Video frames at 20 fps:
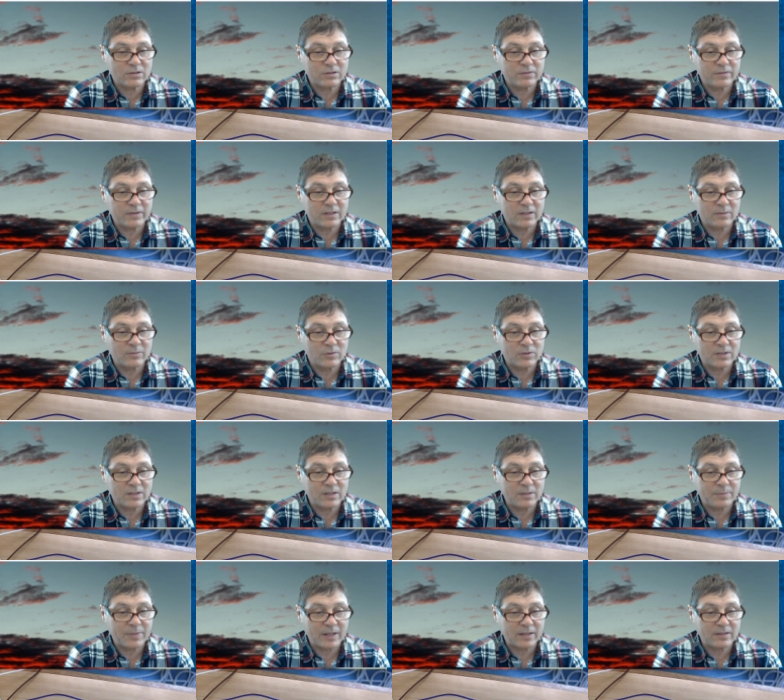vais
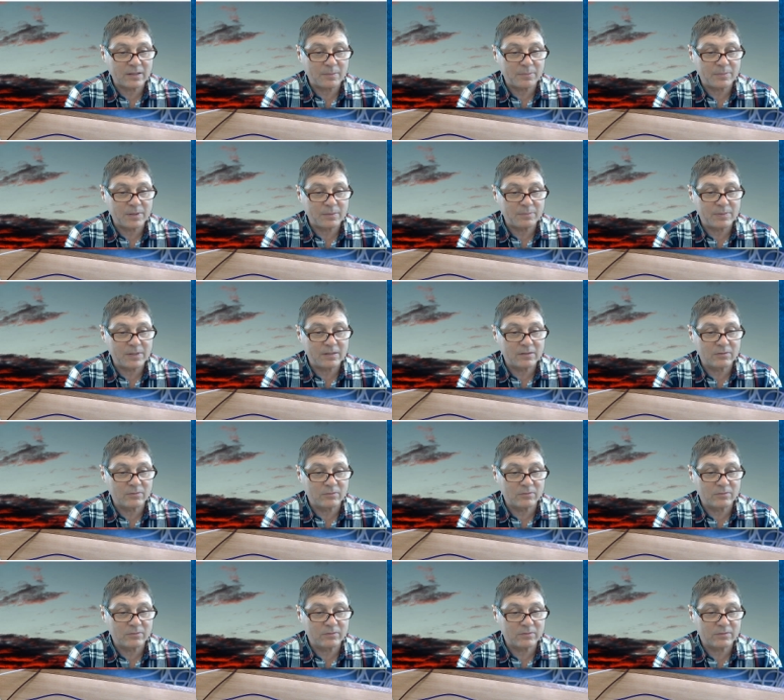commencer par taper
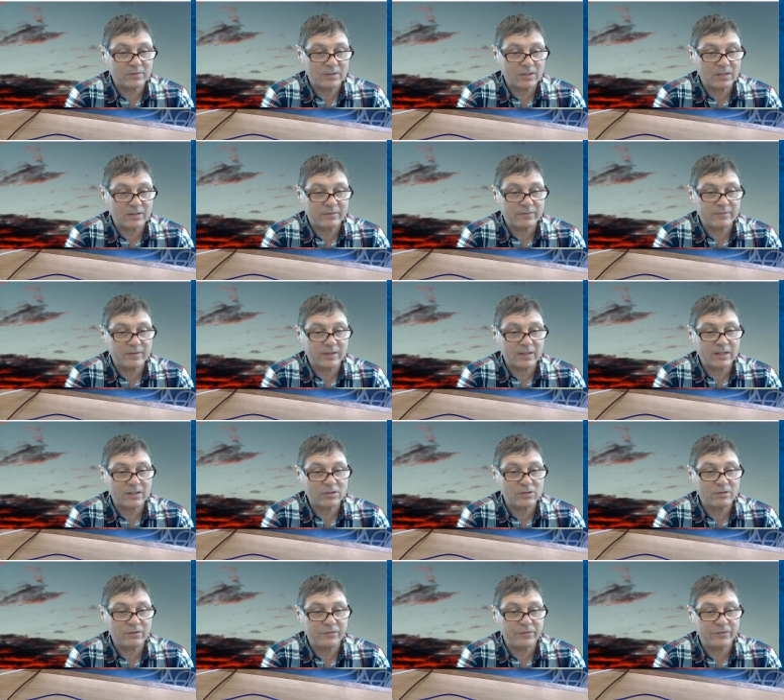Python. Voilà,
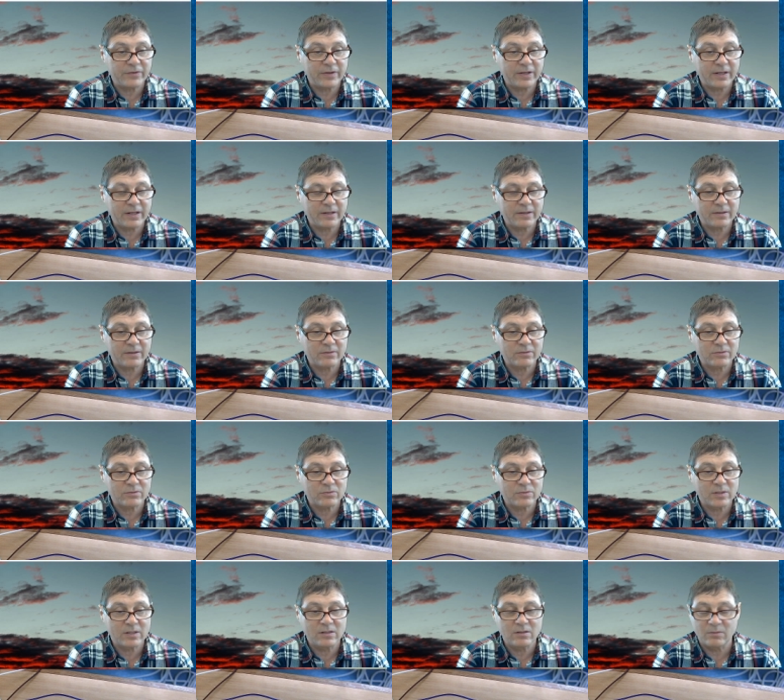je le fais.
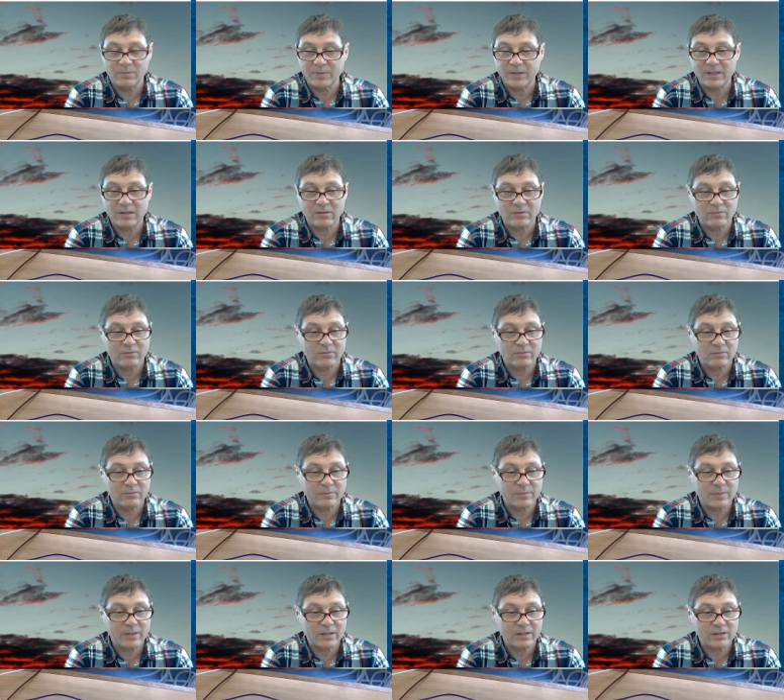Ensuite, dans Python,
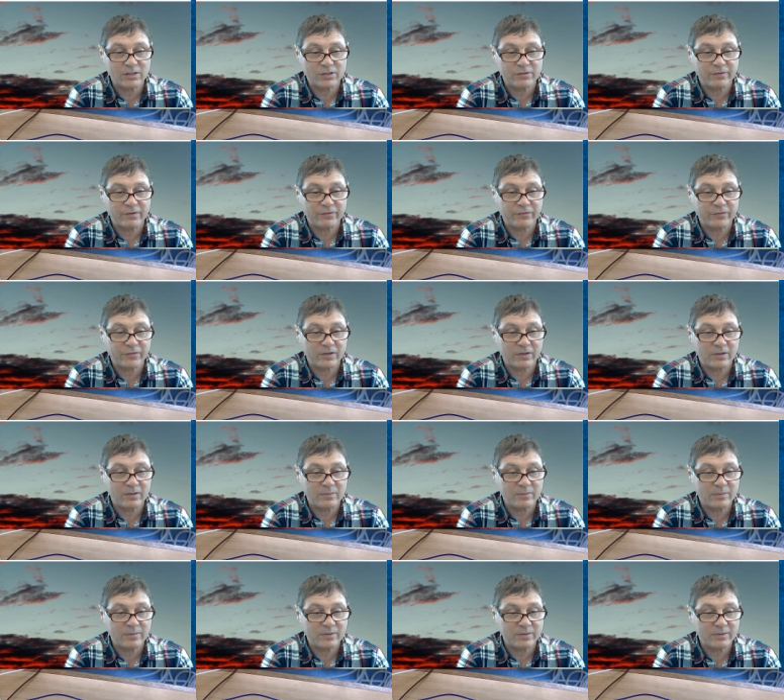ben, je vais
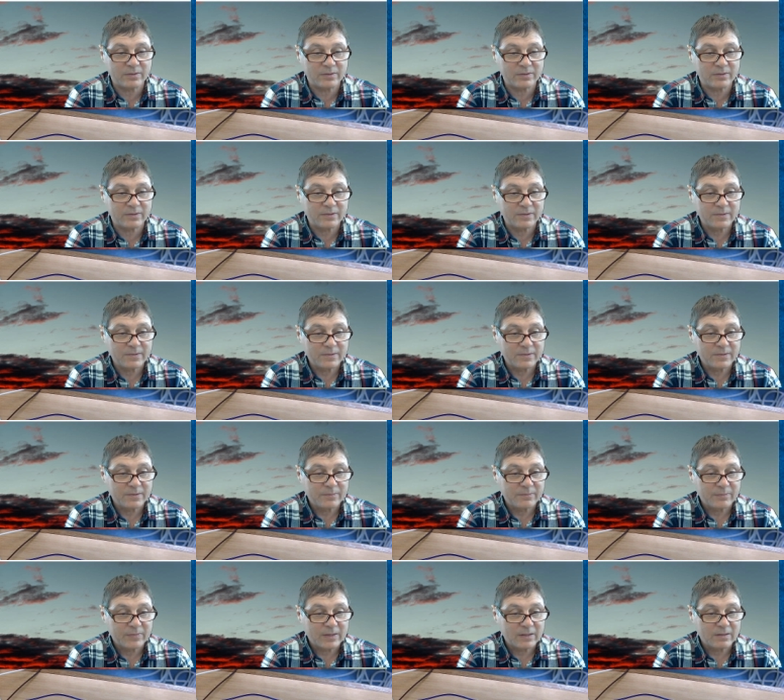from. Euh,
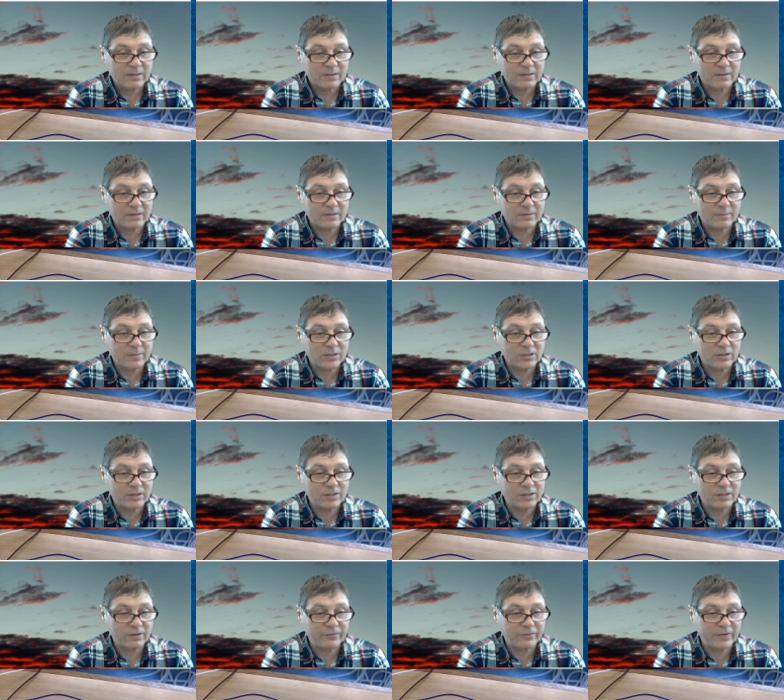ben, je
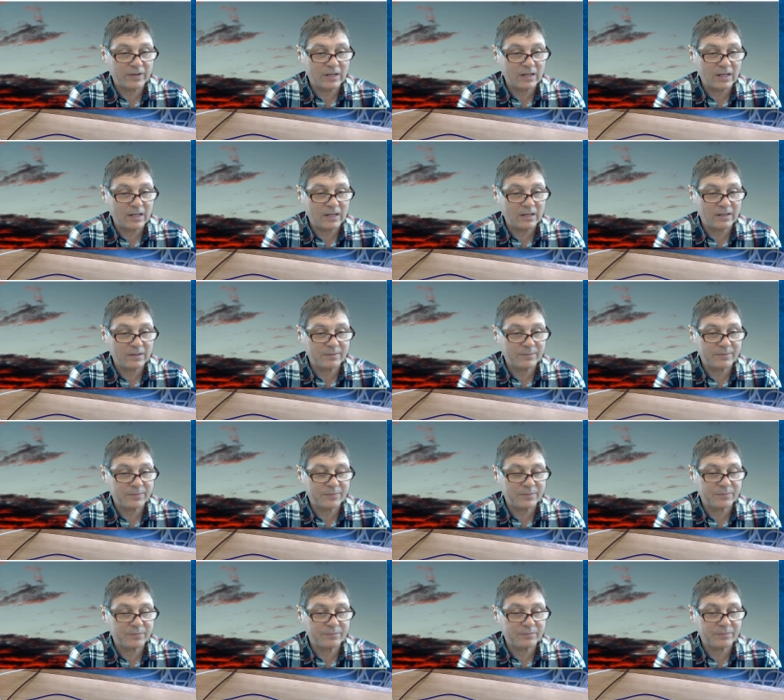l'ai déjà fait là.
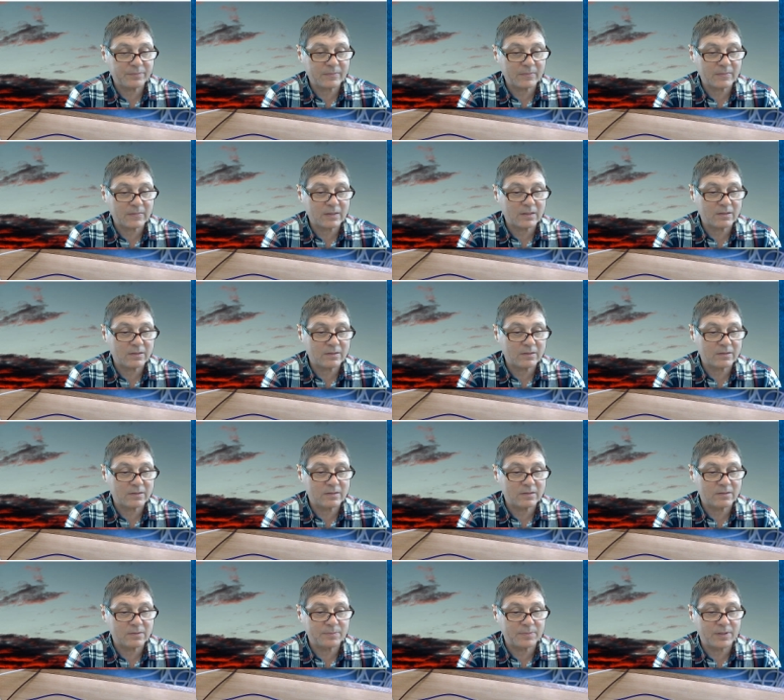
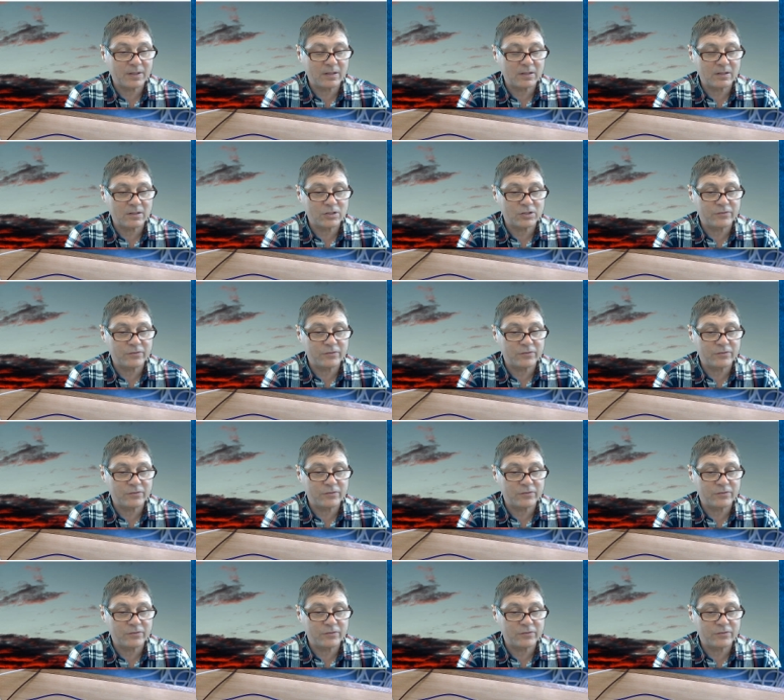N'est-ce pas Je